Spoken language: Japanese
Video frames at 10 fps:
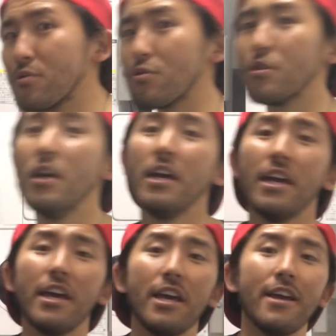ト、
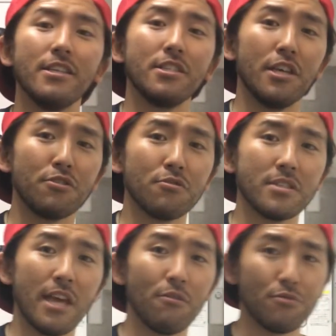えー、していく
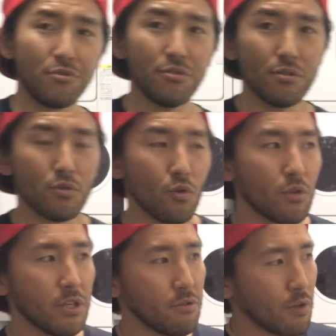スタイルをずっと
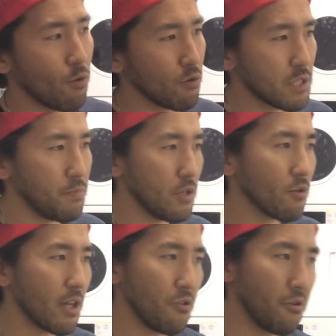とっているんでこのスピード
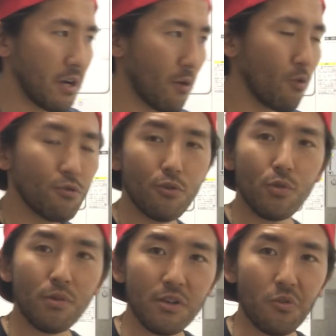感というかこの
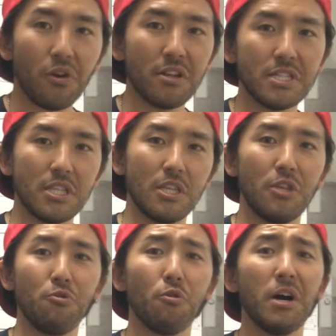フットワークの軽さって
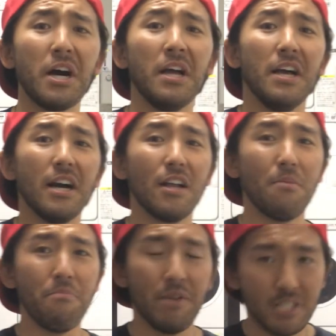いうのはあ
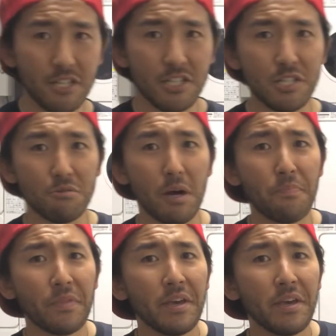のめちゃくちゃ実は、